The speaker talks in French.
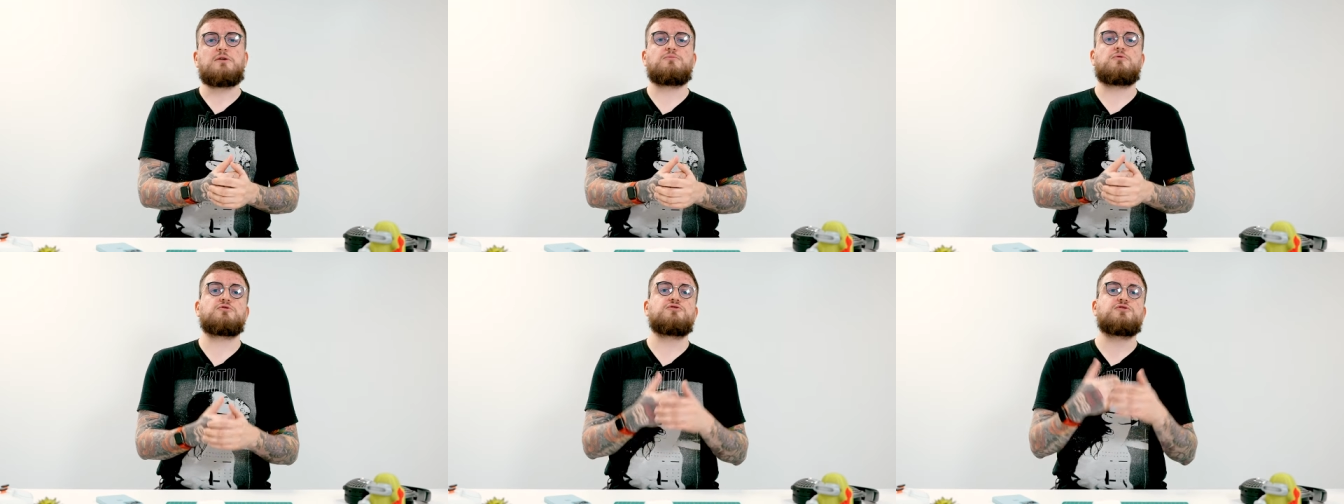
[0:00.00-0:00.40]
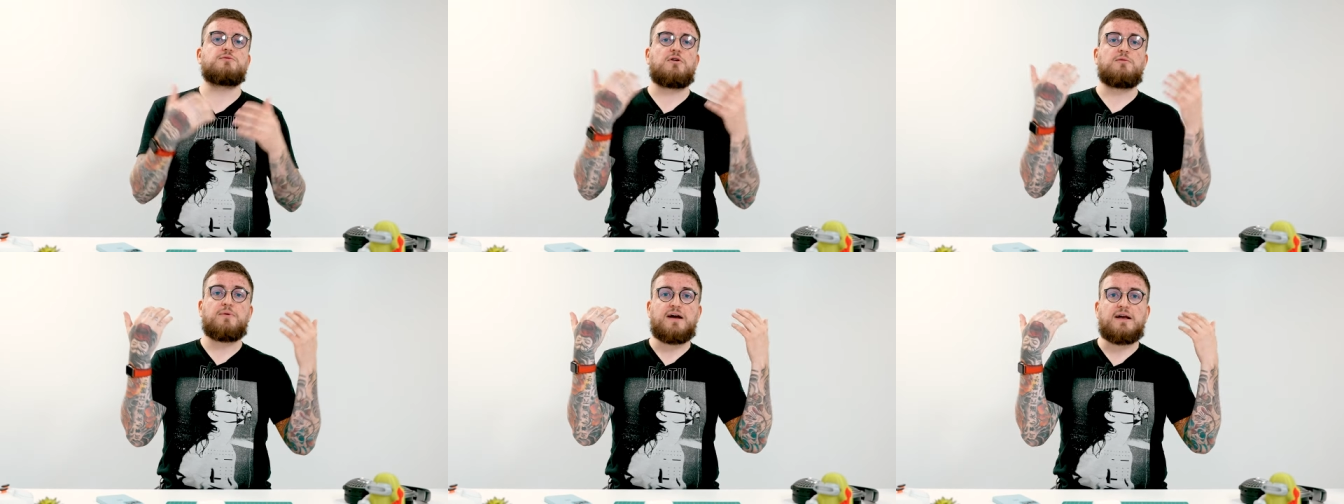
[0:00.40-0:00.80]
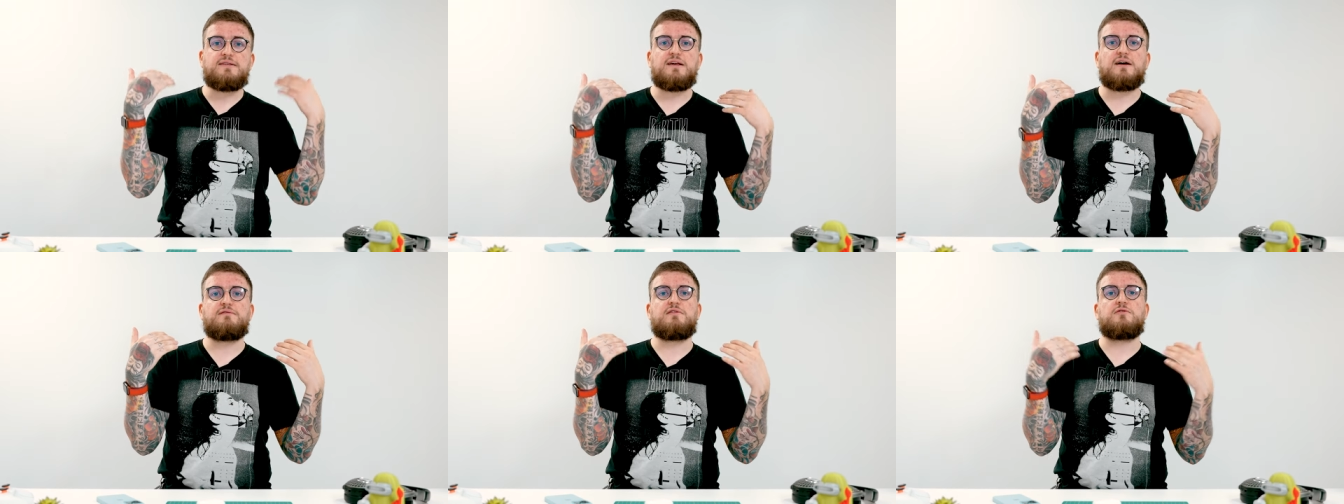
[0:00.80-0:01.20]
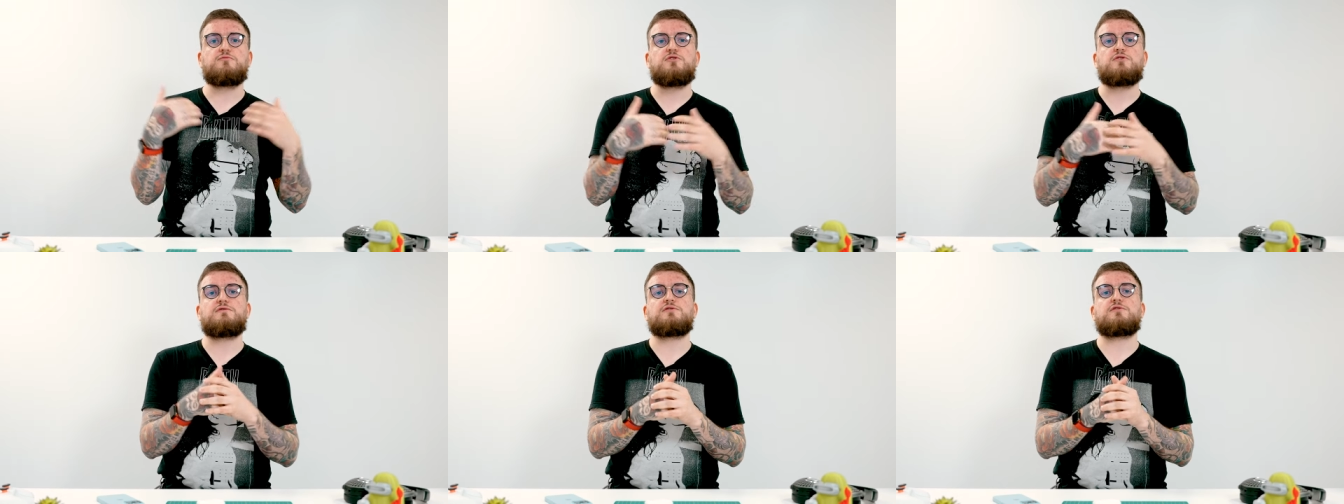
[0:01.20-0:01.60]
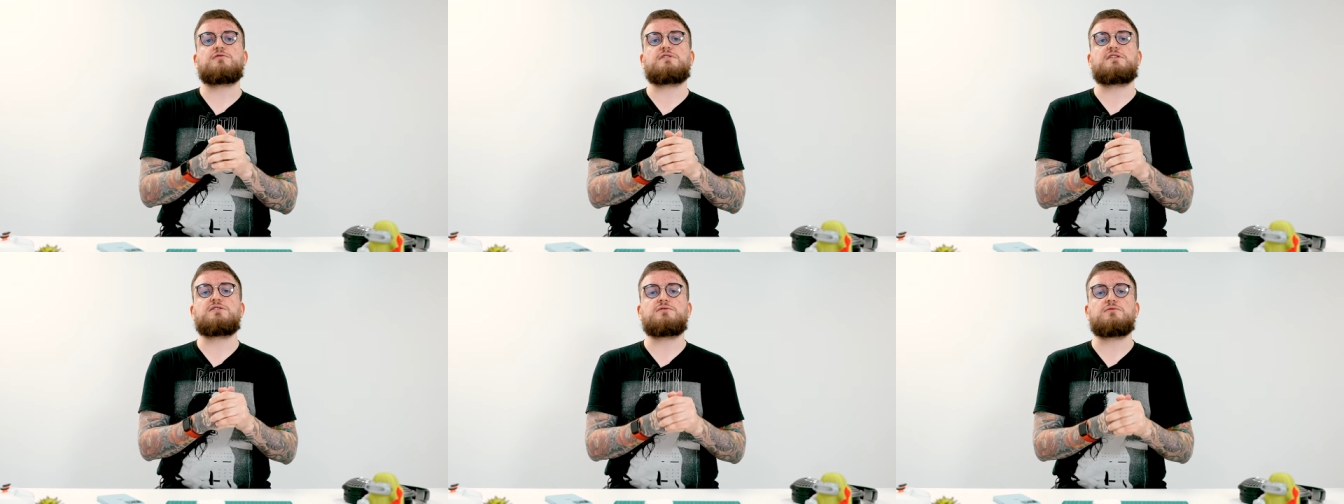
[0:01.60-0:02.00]
pour justement préserver au mieux votre
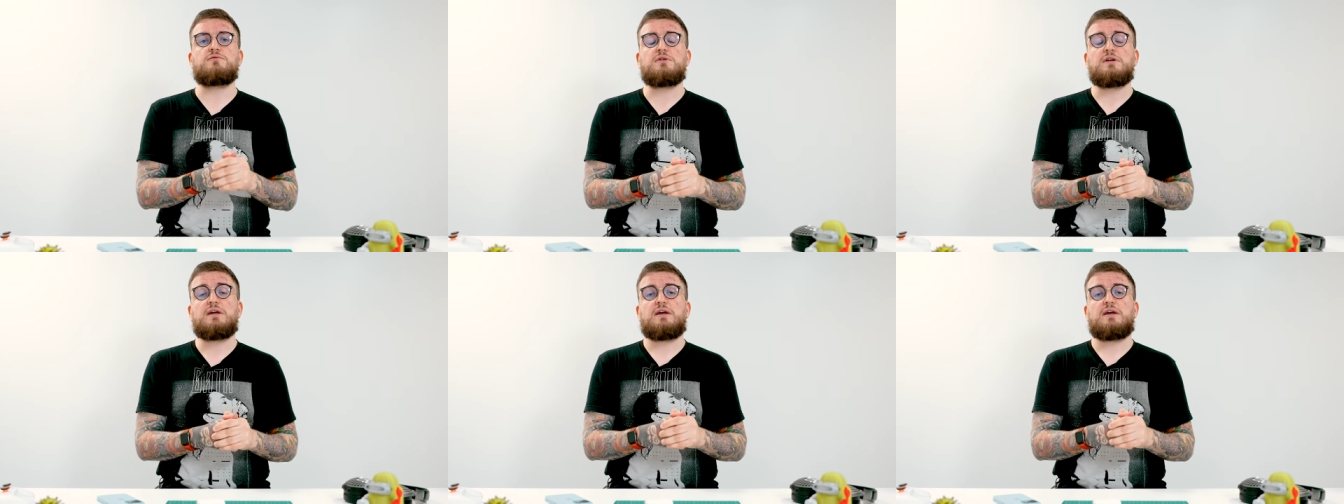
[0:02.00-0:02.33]
audition.